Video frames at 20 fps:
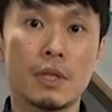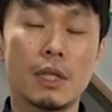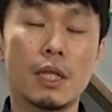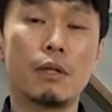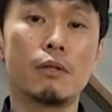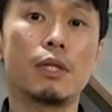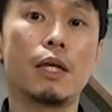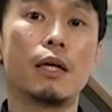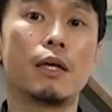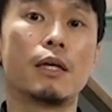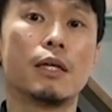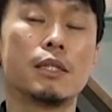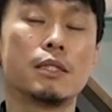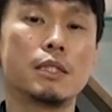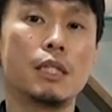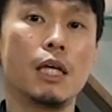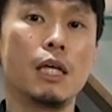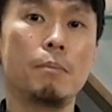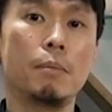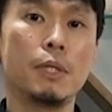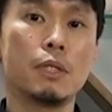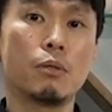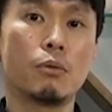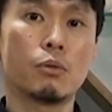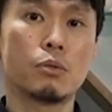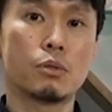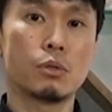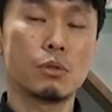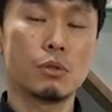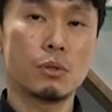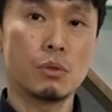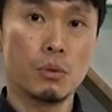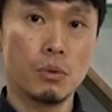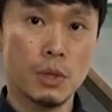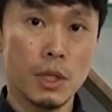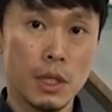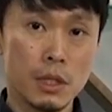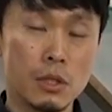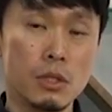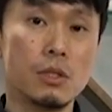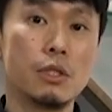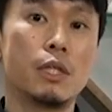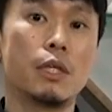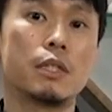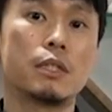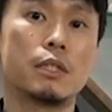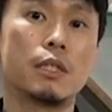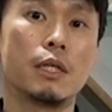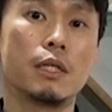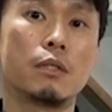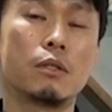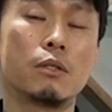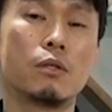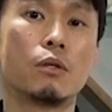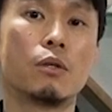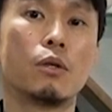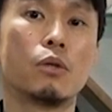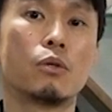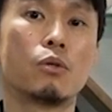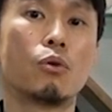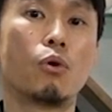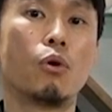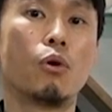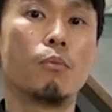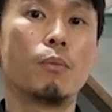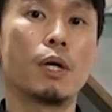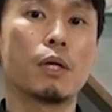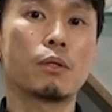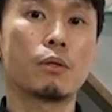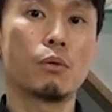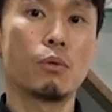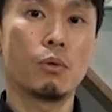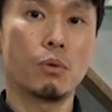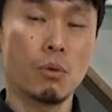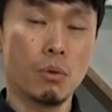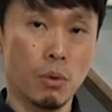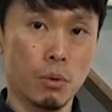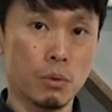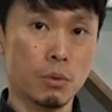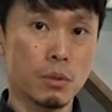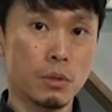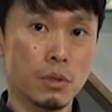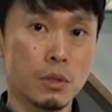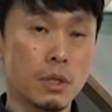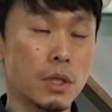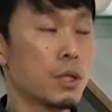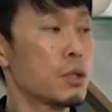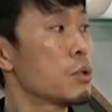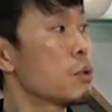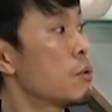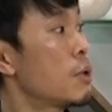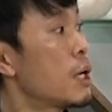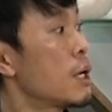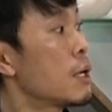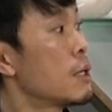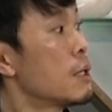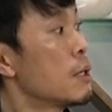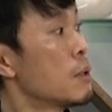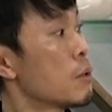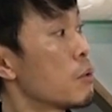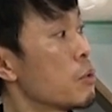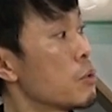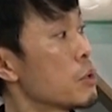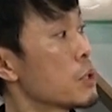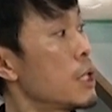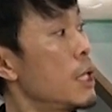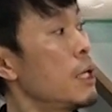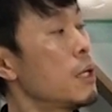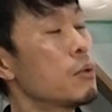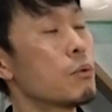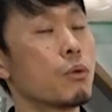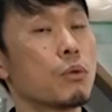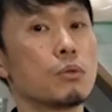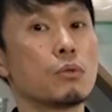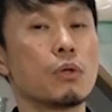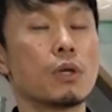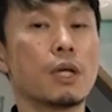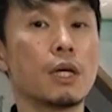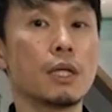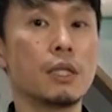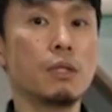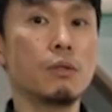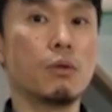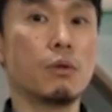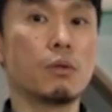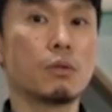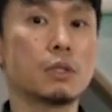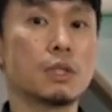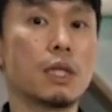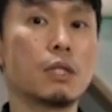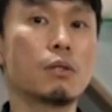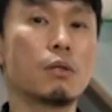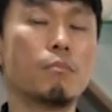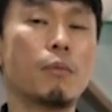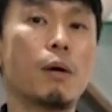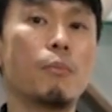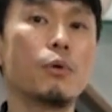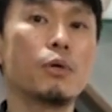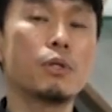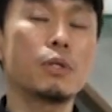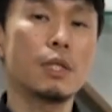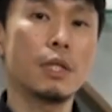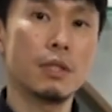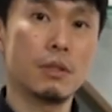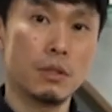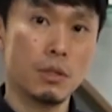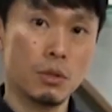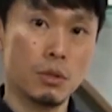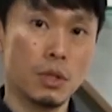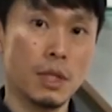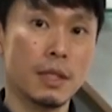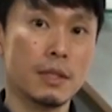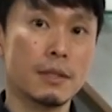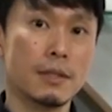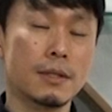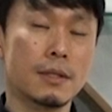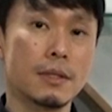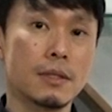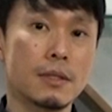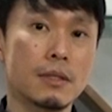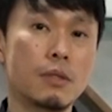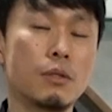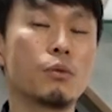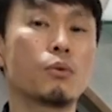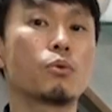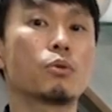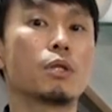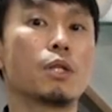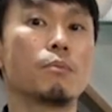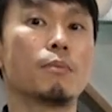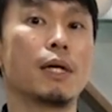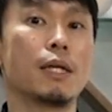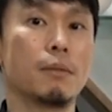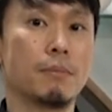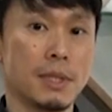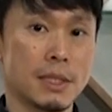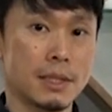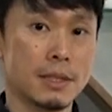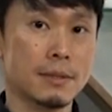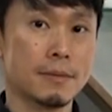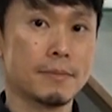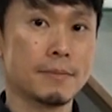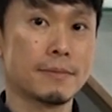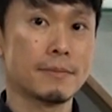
なので聖ペテロをずっと受け継いできているローマ教皇っていうのはこの天国の鍵をちゃんと守っている人だということでもあります